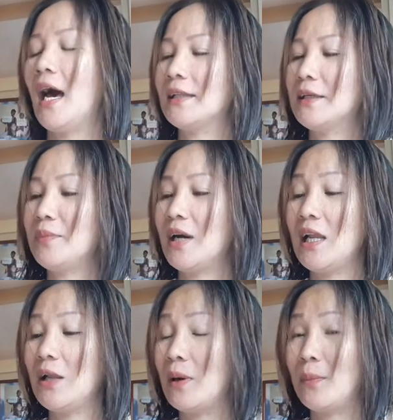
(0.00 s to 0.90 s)
At ang
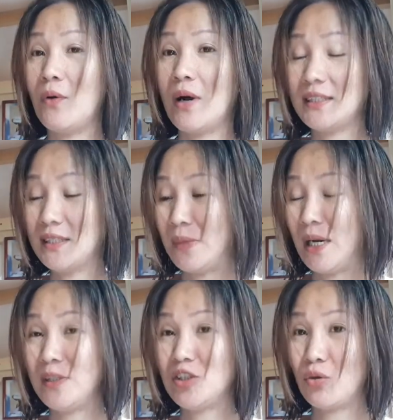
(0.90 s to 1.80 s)
pangalawa po ay si
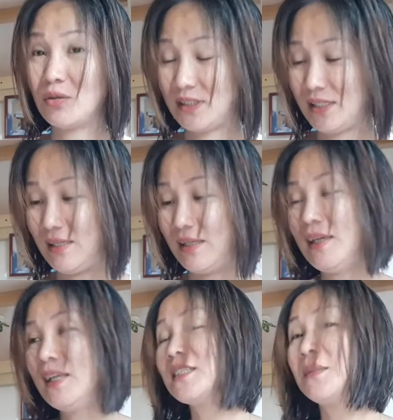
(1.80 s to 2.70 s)
Mami Josie.
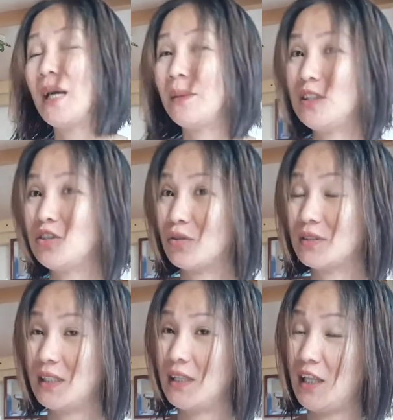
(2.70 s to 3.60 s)
Si Mami
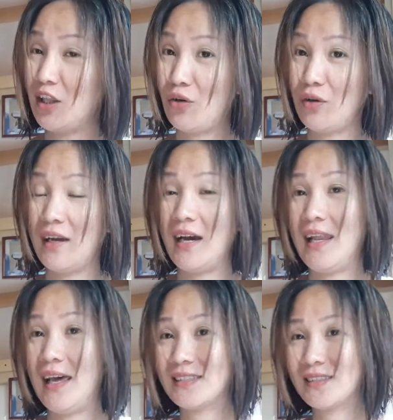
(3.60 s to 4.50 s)
Josie din yon ng
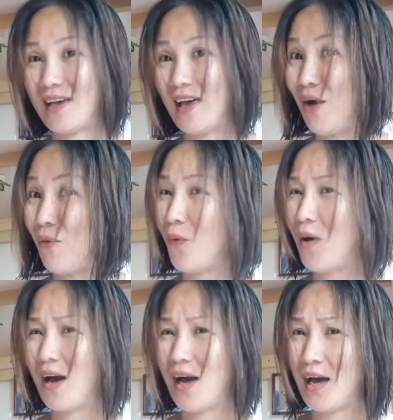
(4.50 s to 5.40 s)
Alaska.
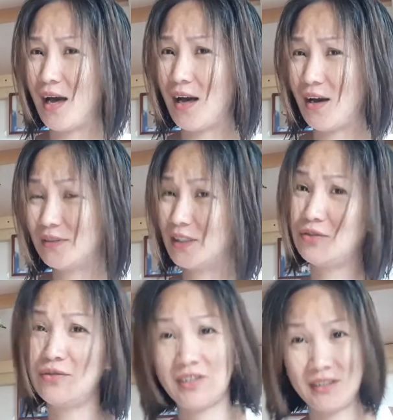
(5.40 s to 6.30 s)
Wow!
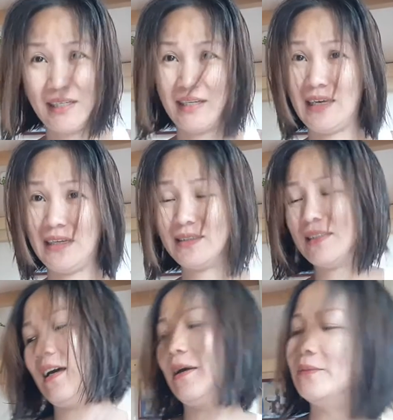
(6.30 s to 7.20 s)
Nandun siya sa
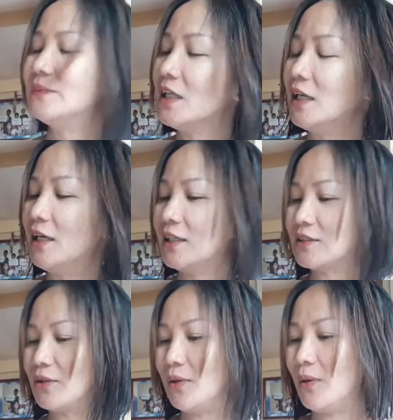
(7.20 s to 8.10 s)
Alaska.
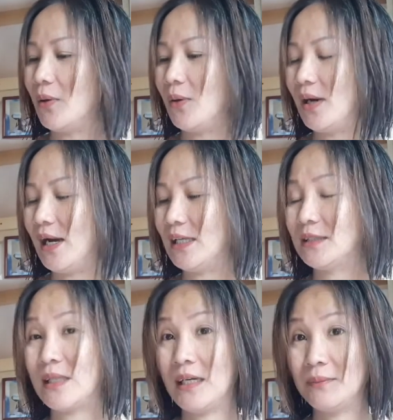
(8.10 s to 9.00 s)
So, at
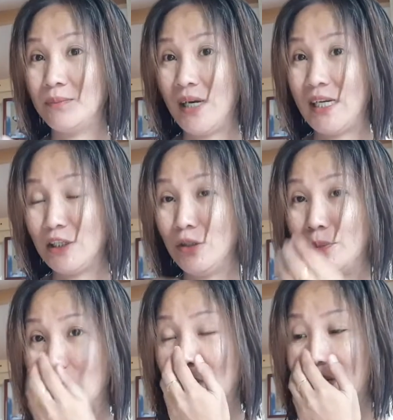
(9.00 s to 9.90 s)
ang pangatlo
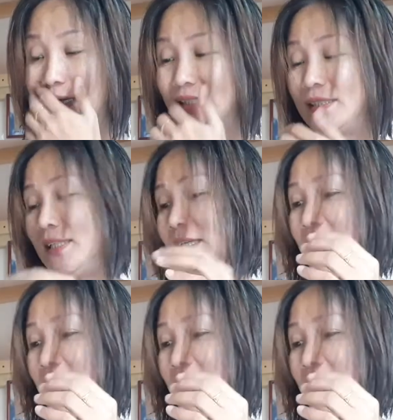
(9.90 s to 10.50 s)
po ay si